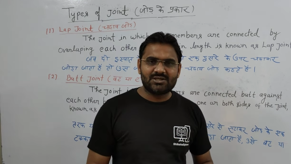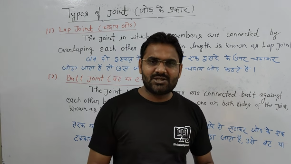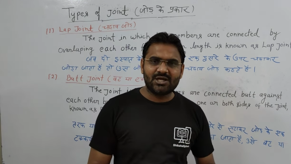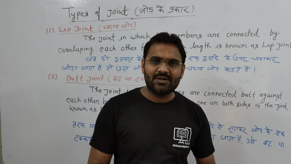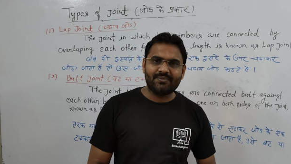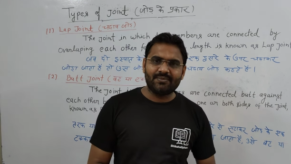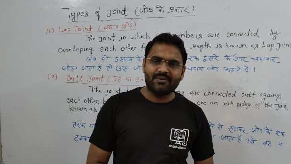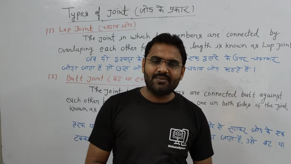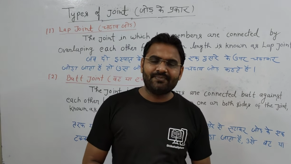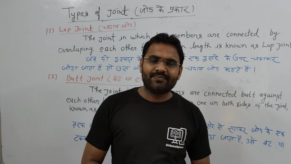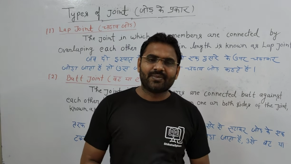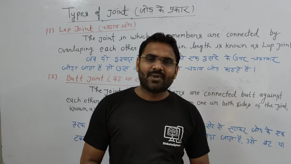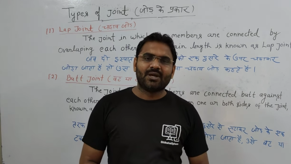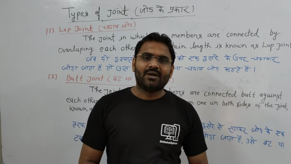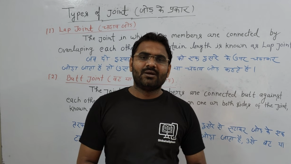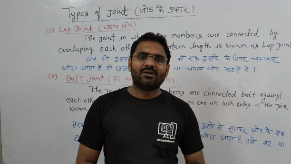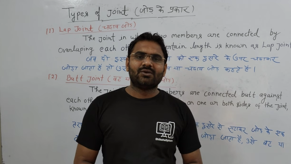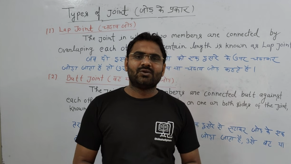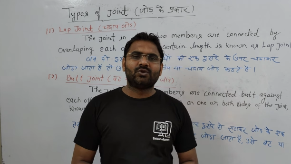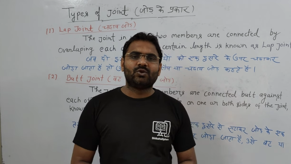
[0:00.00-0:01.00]
जब
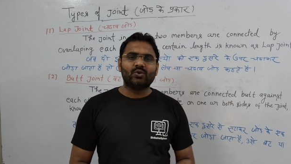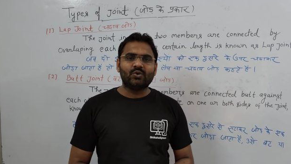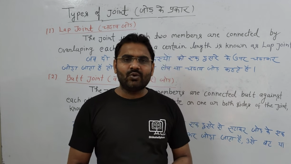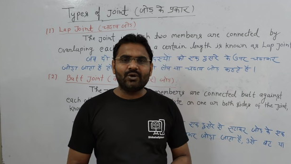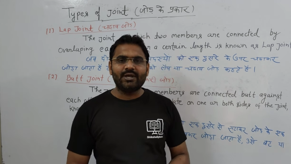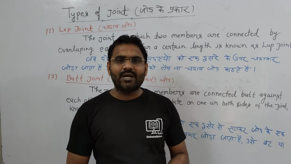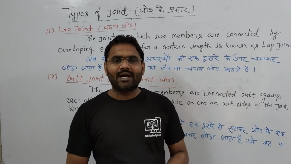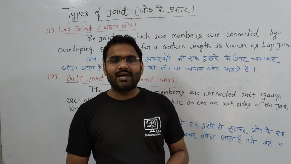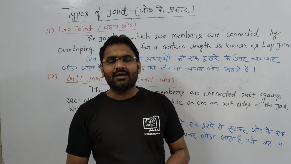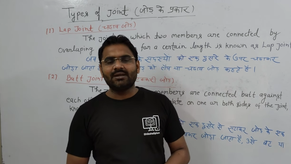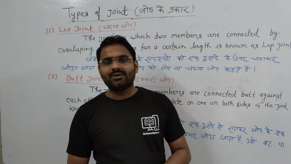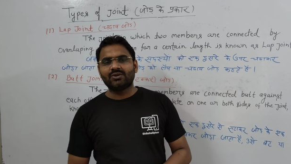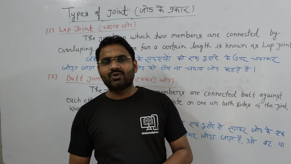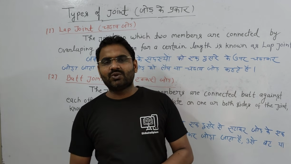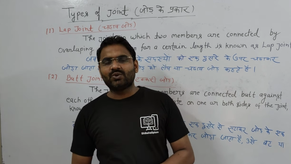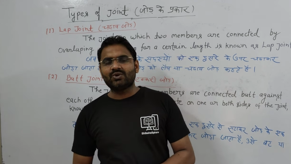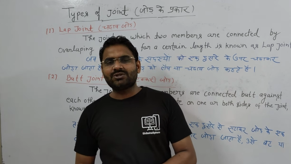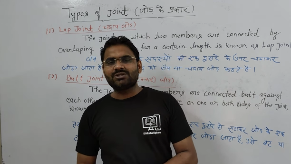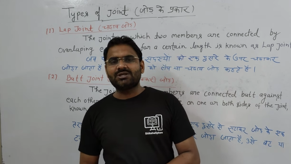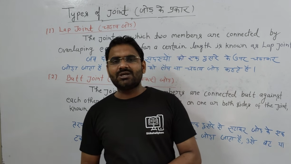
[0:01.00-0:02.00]
दो या
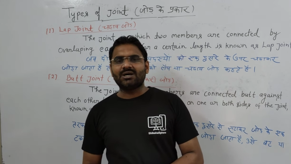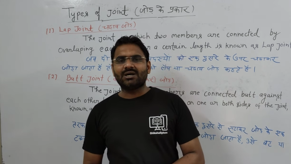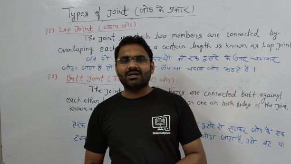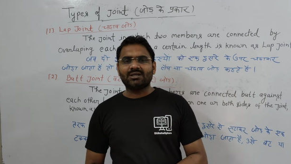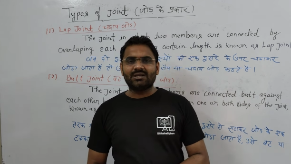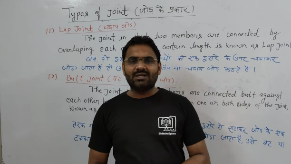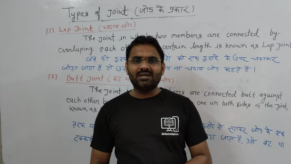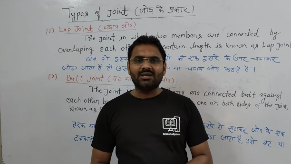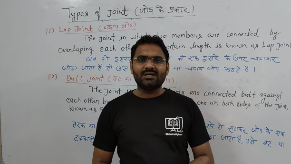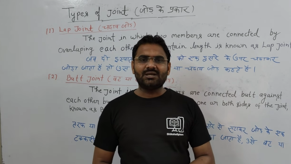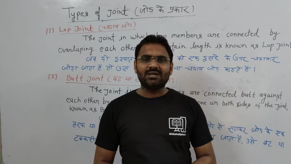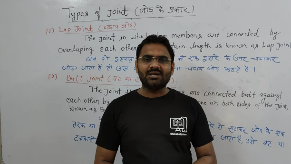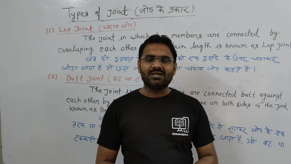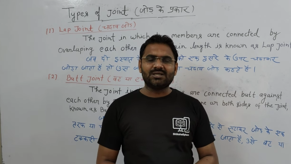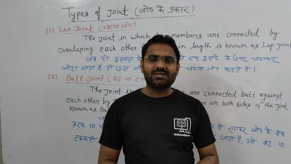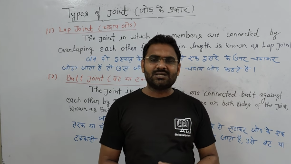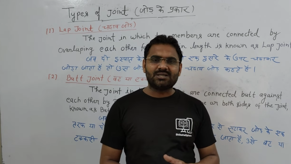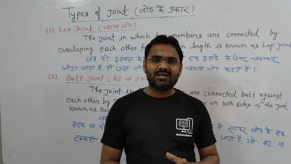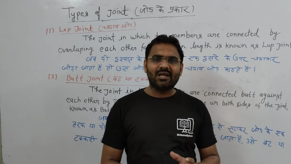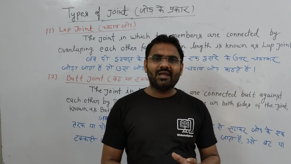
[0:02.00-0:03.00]
दो से अधिक
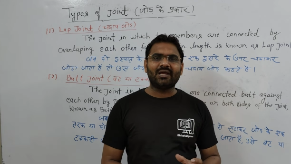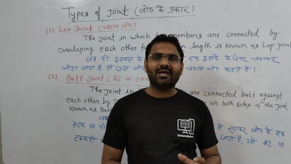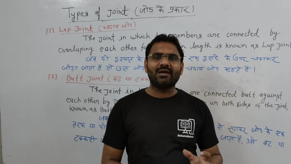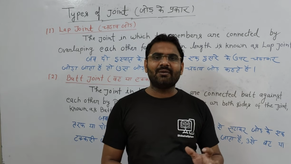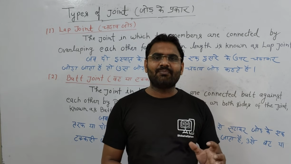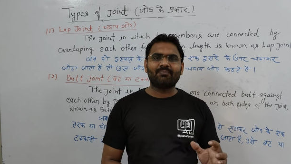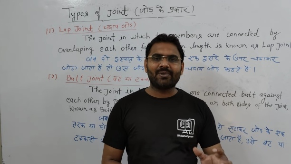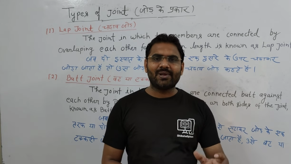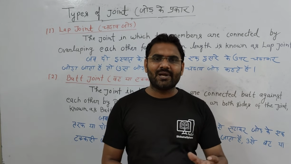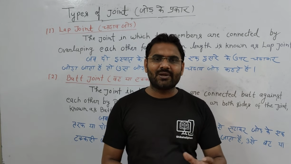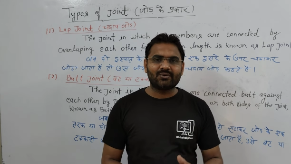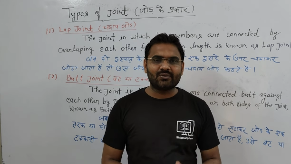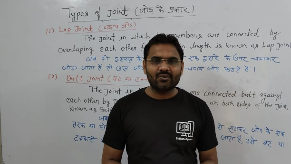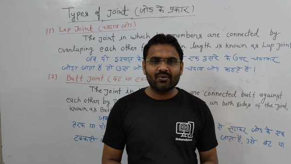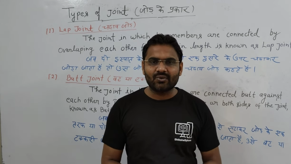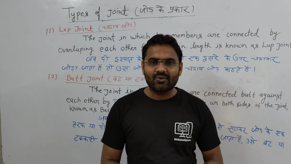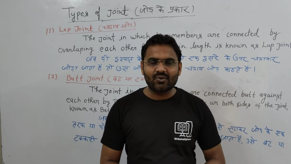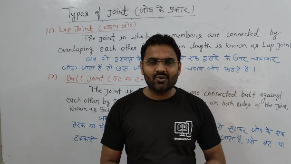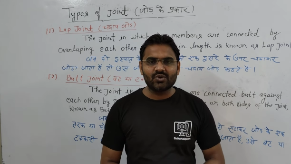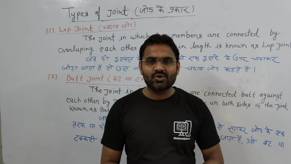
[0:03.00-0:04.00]
स्टील के
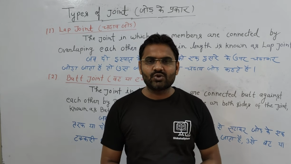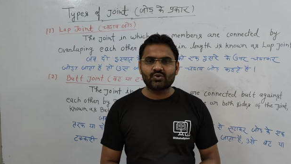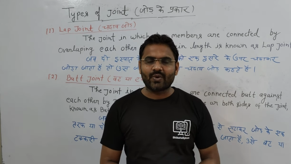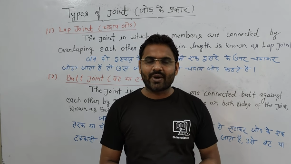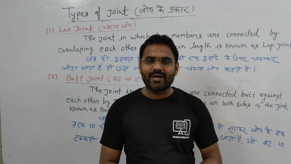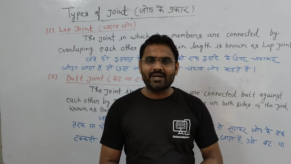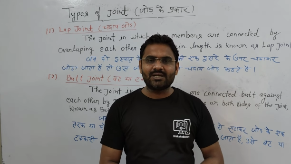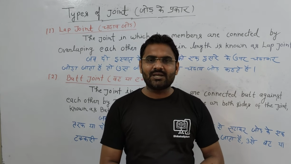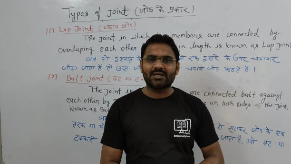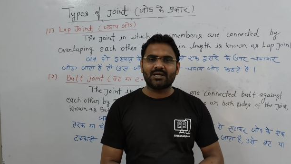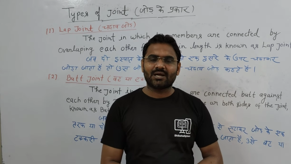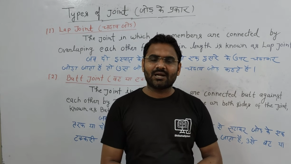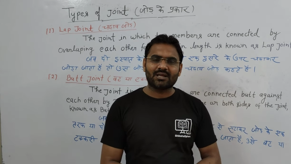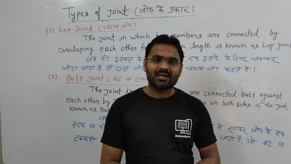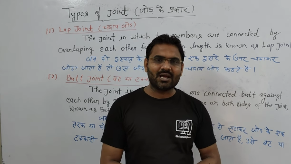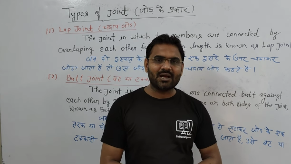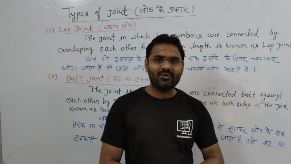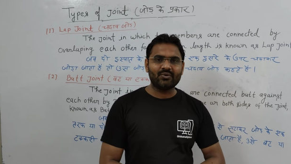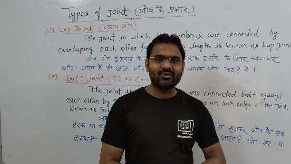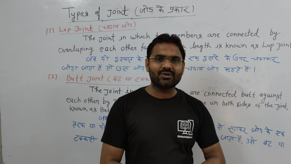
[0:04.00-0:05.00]
प्लेटों को ज्वाइंट
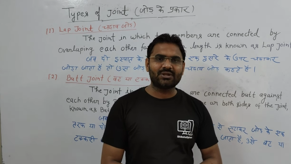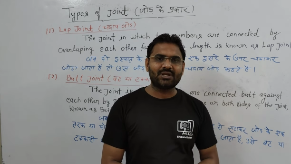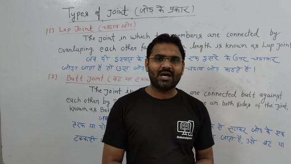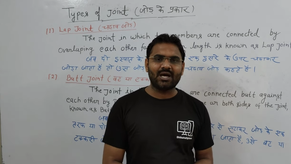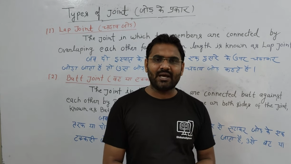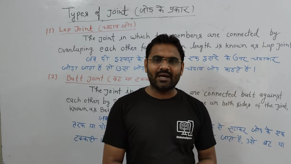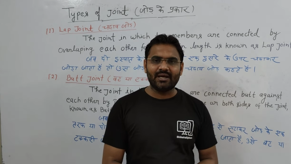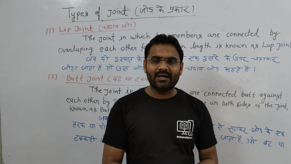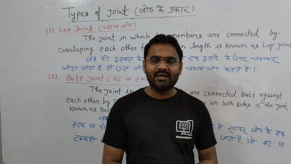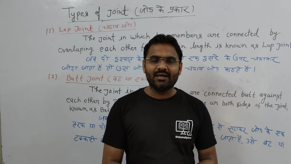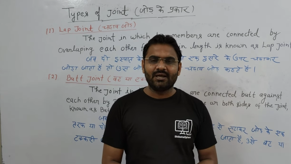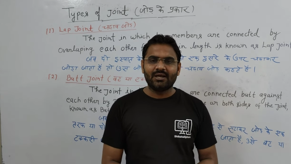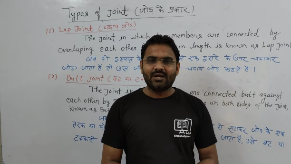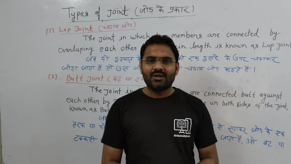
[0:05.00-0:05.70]
करना होता है